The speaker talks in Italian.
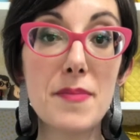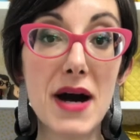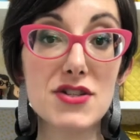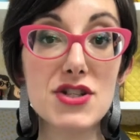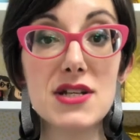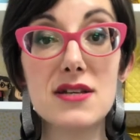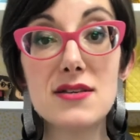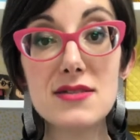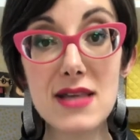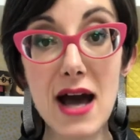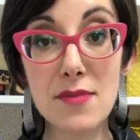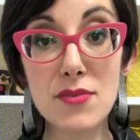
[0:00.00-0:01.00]
pagine chi
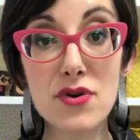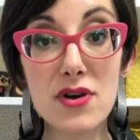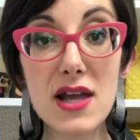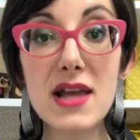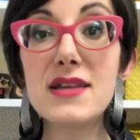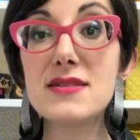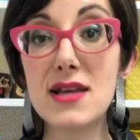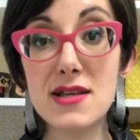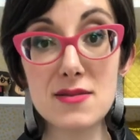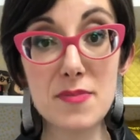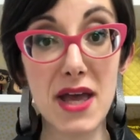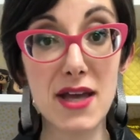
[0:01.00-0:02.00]
siamo e le
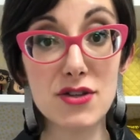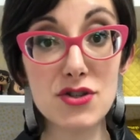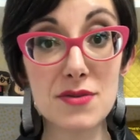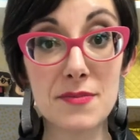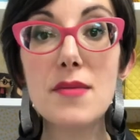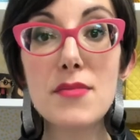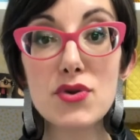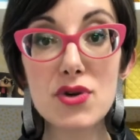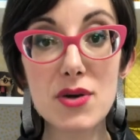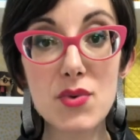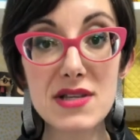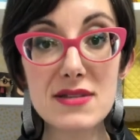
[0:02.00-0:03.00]
sales page, in modo
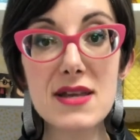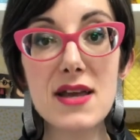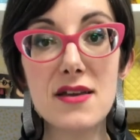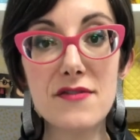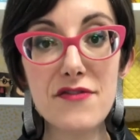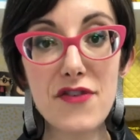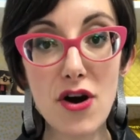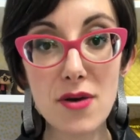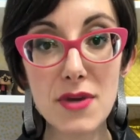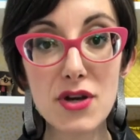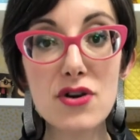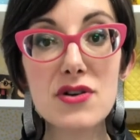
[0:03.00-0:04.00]
che queste
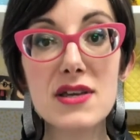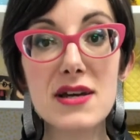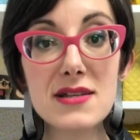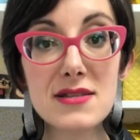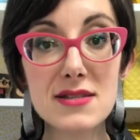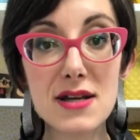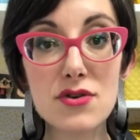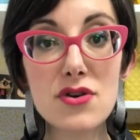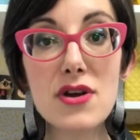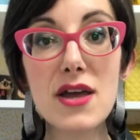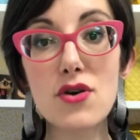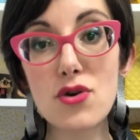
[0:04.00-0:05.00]
informino, chiariscano
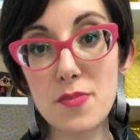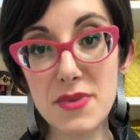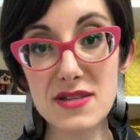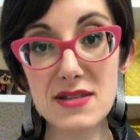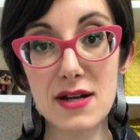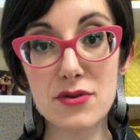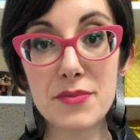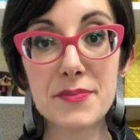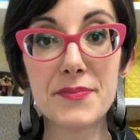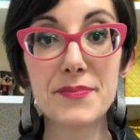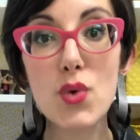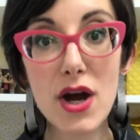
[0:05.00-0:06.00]
e
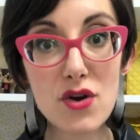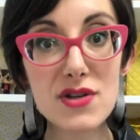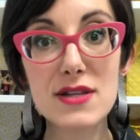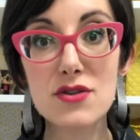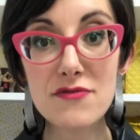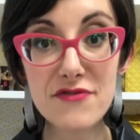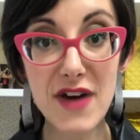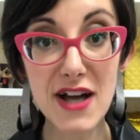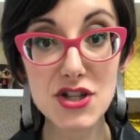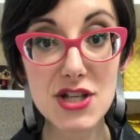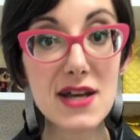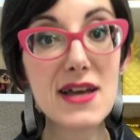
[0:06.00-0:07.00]
colpiscano. Una cosa non
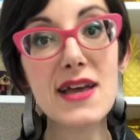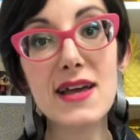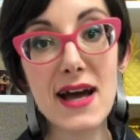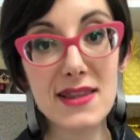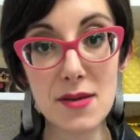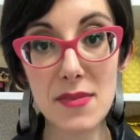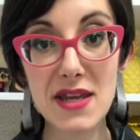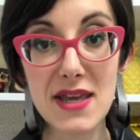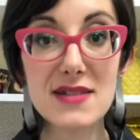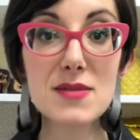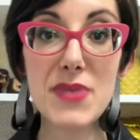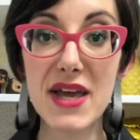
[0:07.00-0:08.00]
facile e che Anna
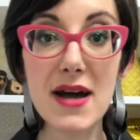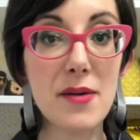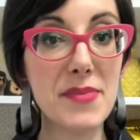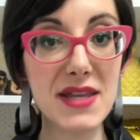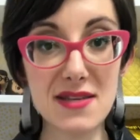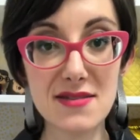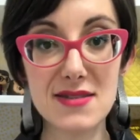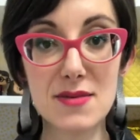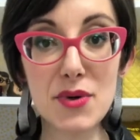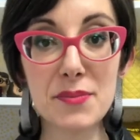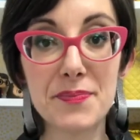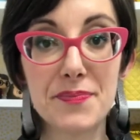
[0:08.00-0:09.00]
Maria spiega
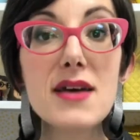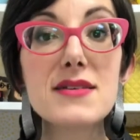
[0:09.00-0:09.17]
benissimo.